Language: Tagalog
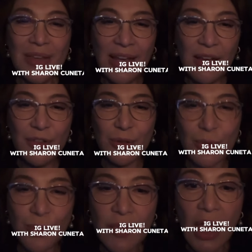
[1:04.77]
I love you
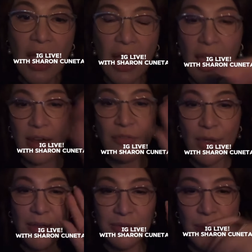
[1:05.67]
too. Uh, I love
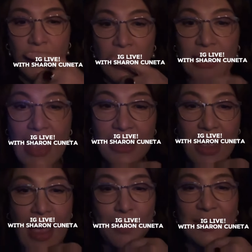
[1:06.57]
you. Hello, Snowy. Nien
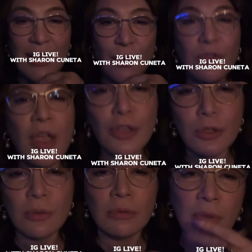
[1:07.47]
Camps. Hello. Thank
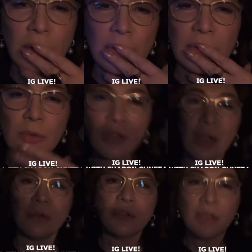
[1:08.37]
you. Uma, wala ka
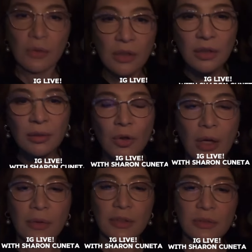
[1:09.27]
ako. Hindi lang kita mukha
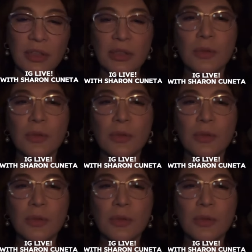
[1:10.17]
kong ganito.